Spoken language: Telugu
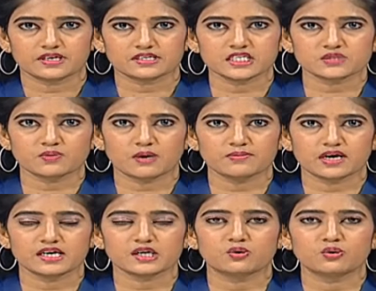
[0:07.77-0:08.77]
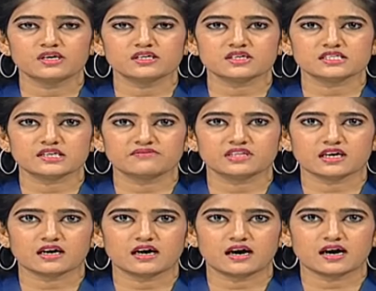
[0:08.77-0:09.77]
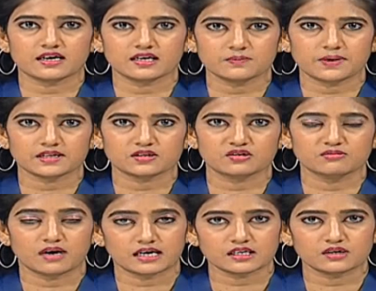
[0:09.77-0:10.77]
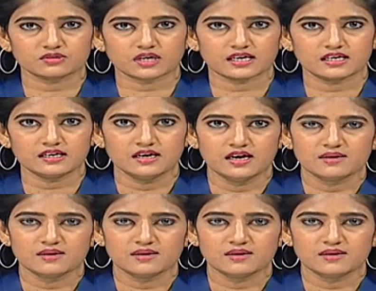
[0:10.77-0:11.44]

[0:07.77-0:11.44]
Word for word: ప్రజాస్వామ్యాన్ని ఖూనీ చేసే విధంగా అయ్యన్న పాత్రుడు మాటలున్నాయని